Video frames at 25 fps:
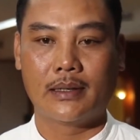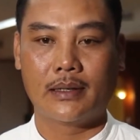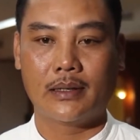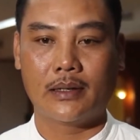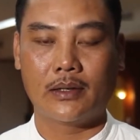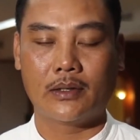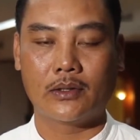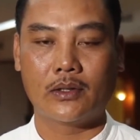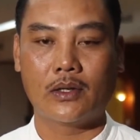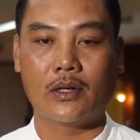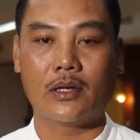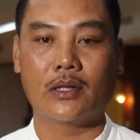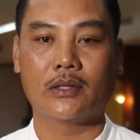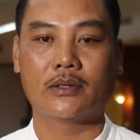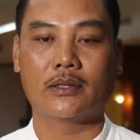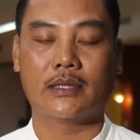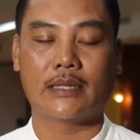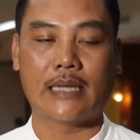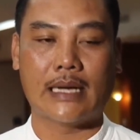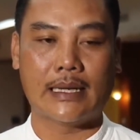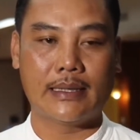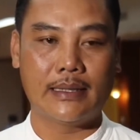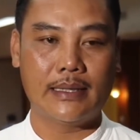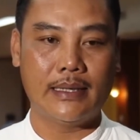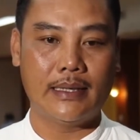เราต้องเอาส
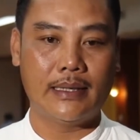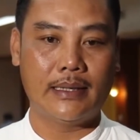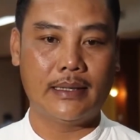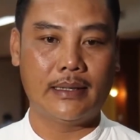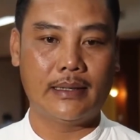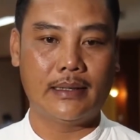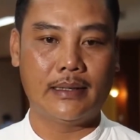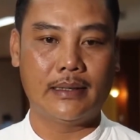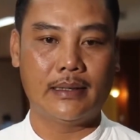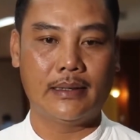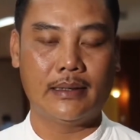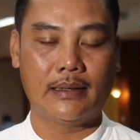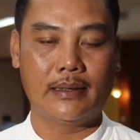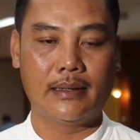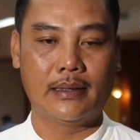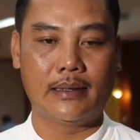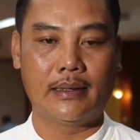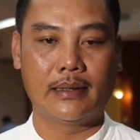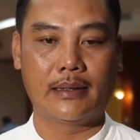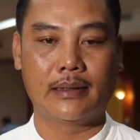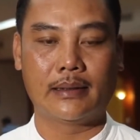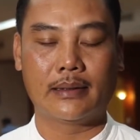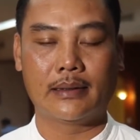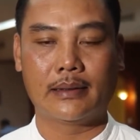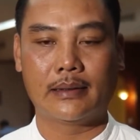ถานที่ห
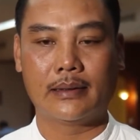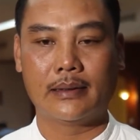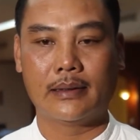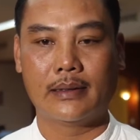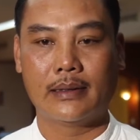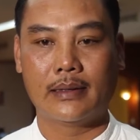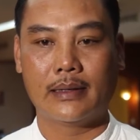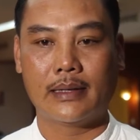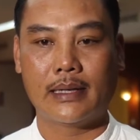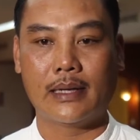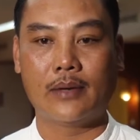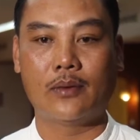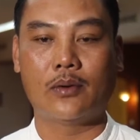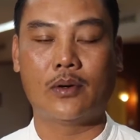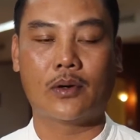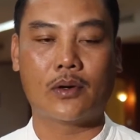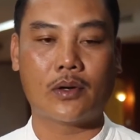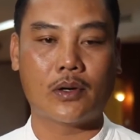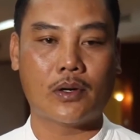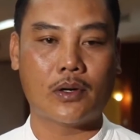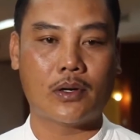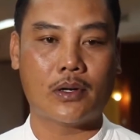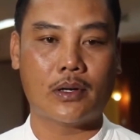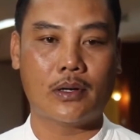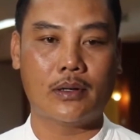นึ่งได้หัว
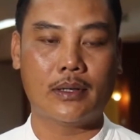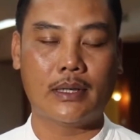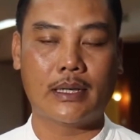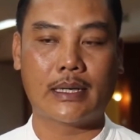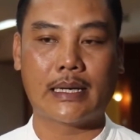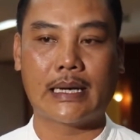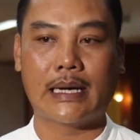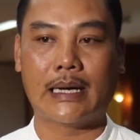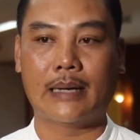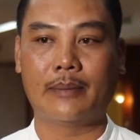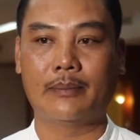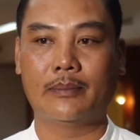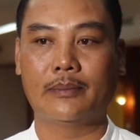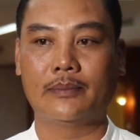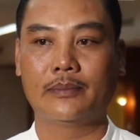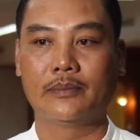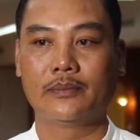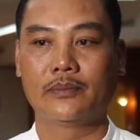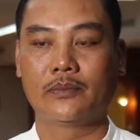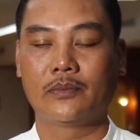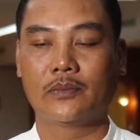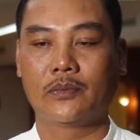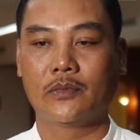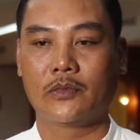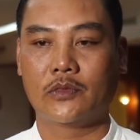ข้อเรื่อง
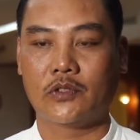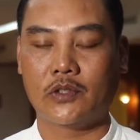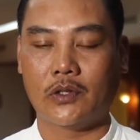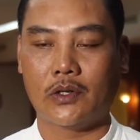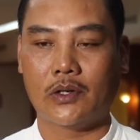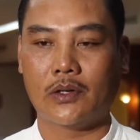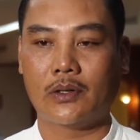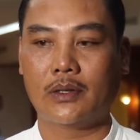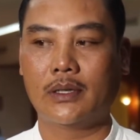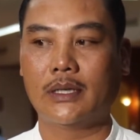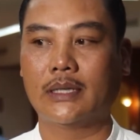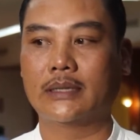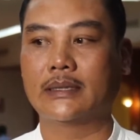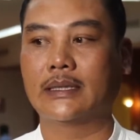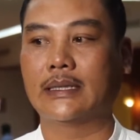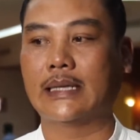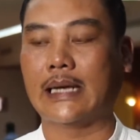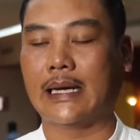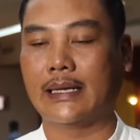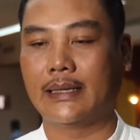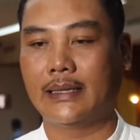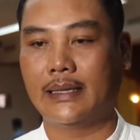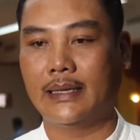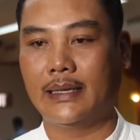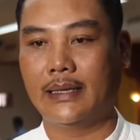น้ำสองเรื่องส
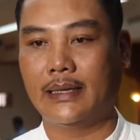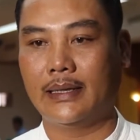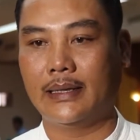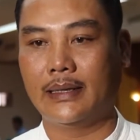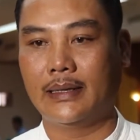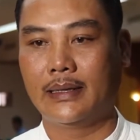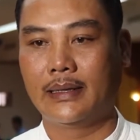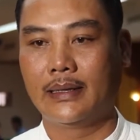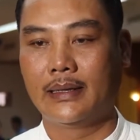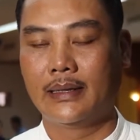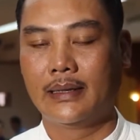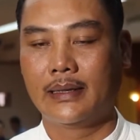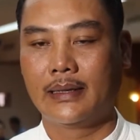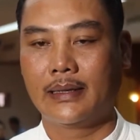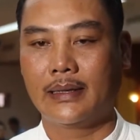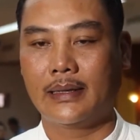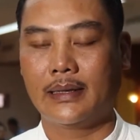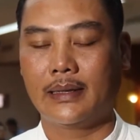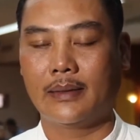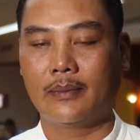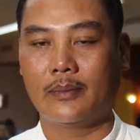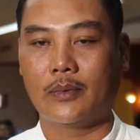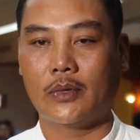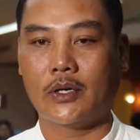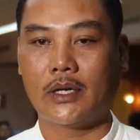ถานที่
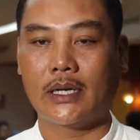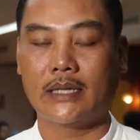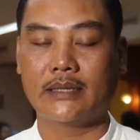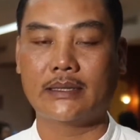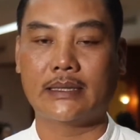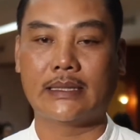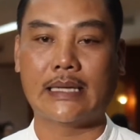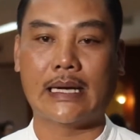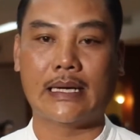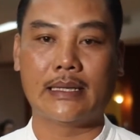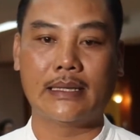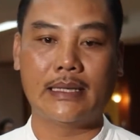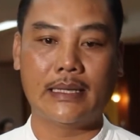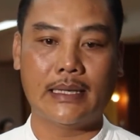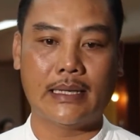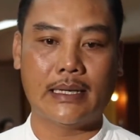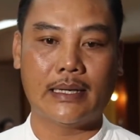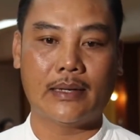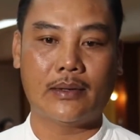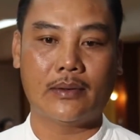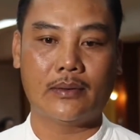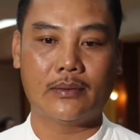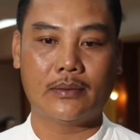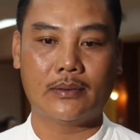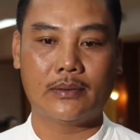นะพอได้สถานที่
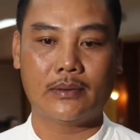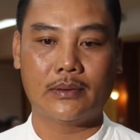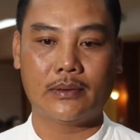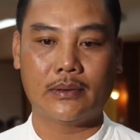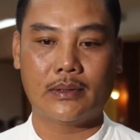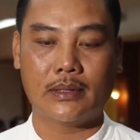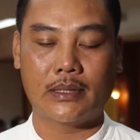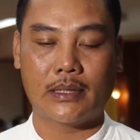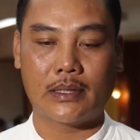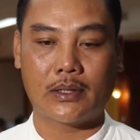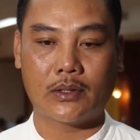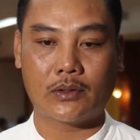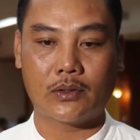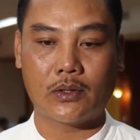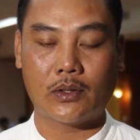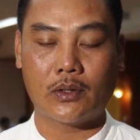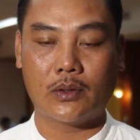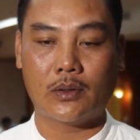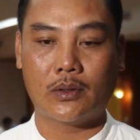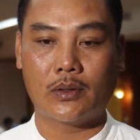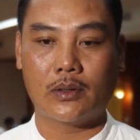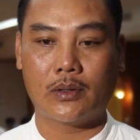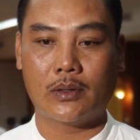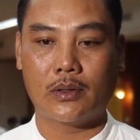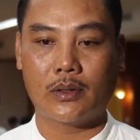แล้วนะก็ต้อง
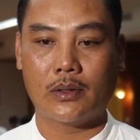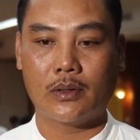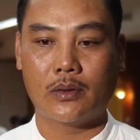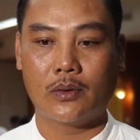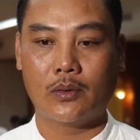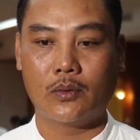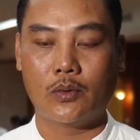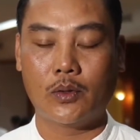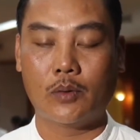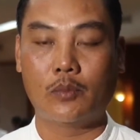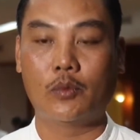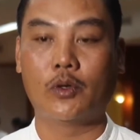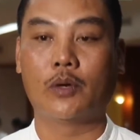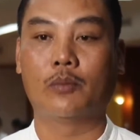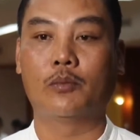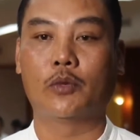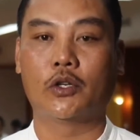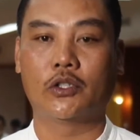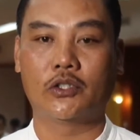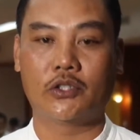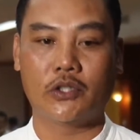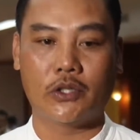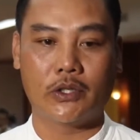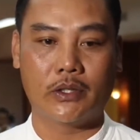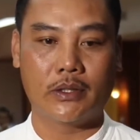รวบรวมม
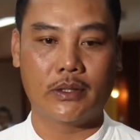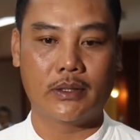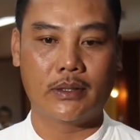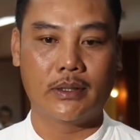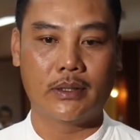วลชน